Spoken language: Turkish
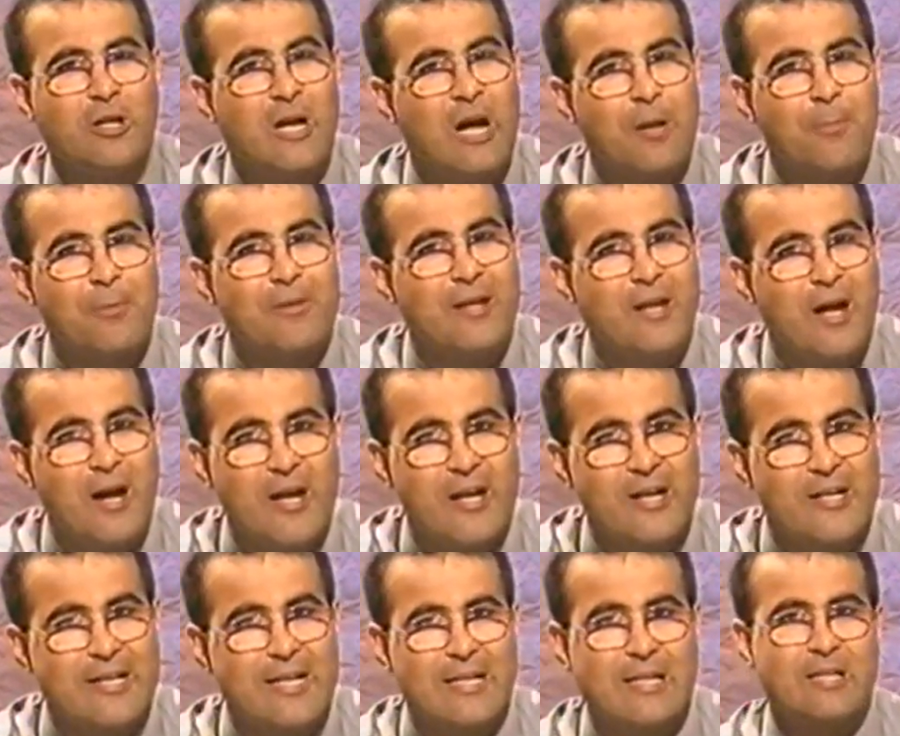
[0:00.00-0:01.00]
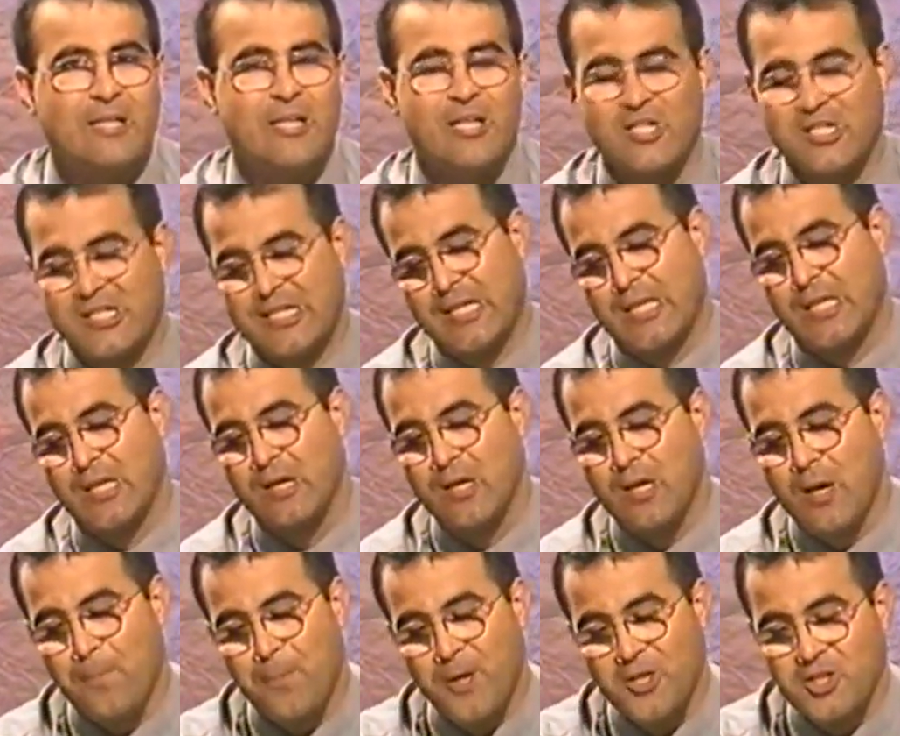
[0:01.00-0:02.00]
Kalbinden hayır niyetli geçsin.
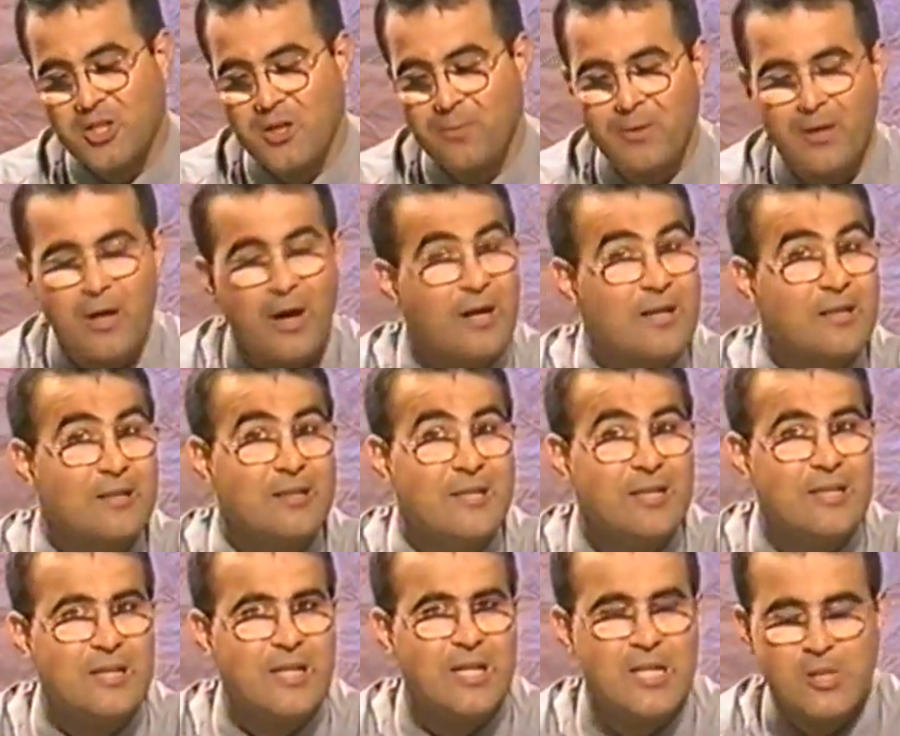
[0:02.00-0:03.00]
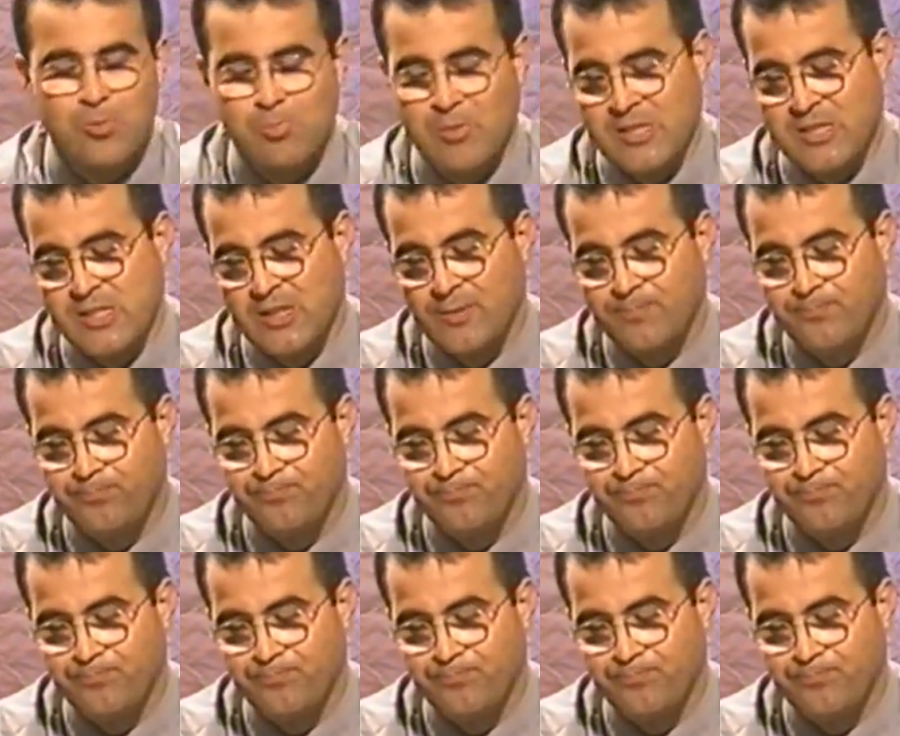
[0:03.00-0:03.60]
Başka bir art niyet geçmesin.